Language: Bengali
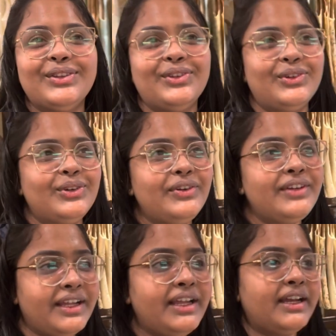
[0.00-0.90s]
তো
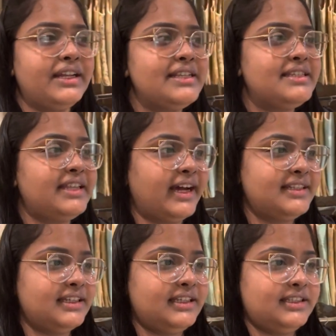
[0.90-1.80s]
এখানে এসে দেখা
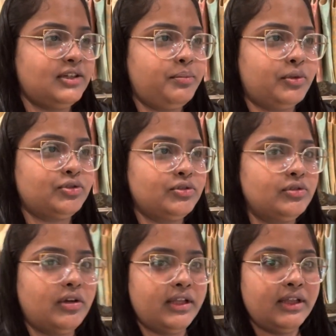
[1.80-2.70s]
যাক কী সব পছন্দ
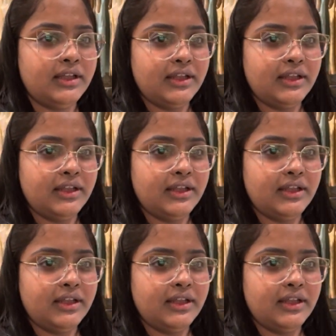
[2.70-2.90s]
হয়